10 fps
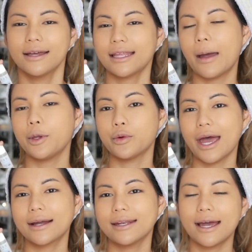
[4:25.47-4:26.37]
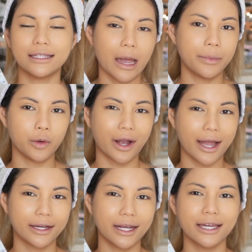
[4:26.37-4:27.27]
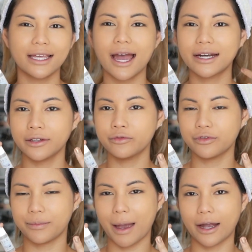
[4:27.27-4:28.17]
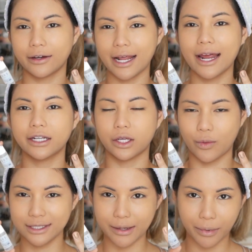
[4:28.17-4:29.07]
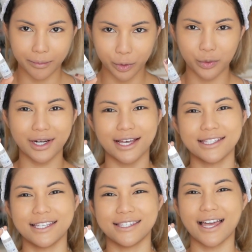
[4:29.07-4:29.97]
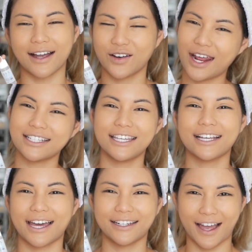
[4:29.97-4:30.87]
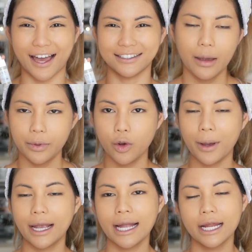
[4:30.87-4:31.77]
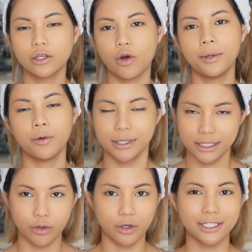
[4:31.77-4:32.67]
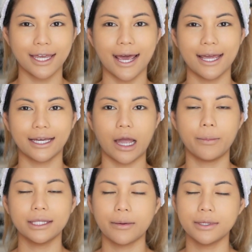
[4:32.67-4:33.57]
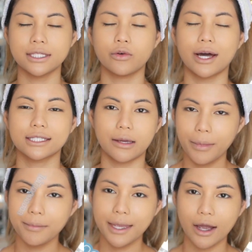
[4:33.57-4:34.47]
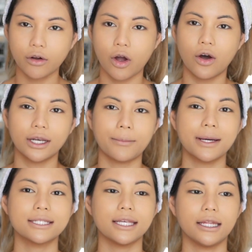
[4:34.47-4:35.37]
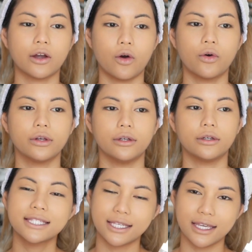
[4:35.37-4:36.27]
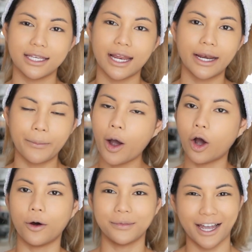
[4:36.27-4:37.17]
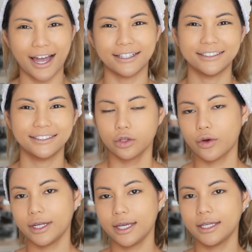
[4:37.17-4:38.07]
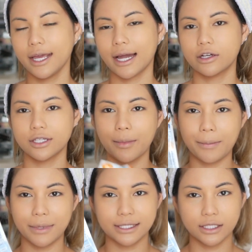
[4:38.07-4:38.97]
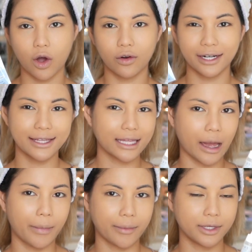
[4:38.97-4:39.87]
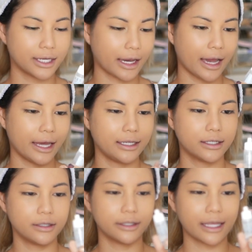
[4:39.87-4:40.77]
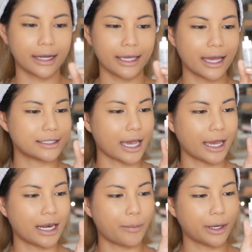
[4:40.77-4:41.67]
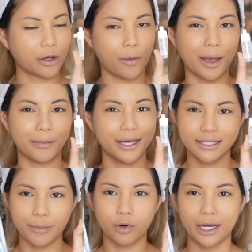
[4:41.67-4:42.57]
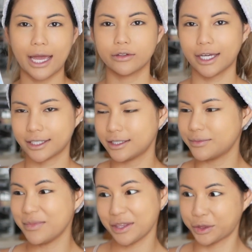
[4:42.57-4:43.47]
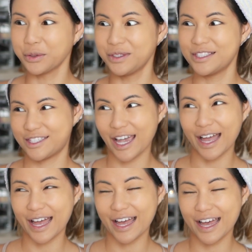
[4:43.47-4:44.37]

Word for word: ทาผิวหน้าก็ได้ทาผิวกายก็ได้ทาริมฝีปากก็ได้หรือว่าจะบำรุงหนังศีรษะก็ได้เช่นกันค่ะผิวแพ้ง่ายหรือว่าผิวเป็นสิวก็ใช้ได้นะคะไม่ทำให้สิวอักเสบไม่มีแอลกอฮอล์น้ำมันซิลิโคนสีและน้ำหอมค่ะตัวนี้เนี่ยเขาจะมาเป็นซองหน้าตาแบบนี้นะคะอันนี้คือตาแกะใช้แล้วมันก็แบบจะหมดแล้วแต่คือมีตุนเจอ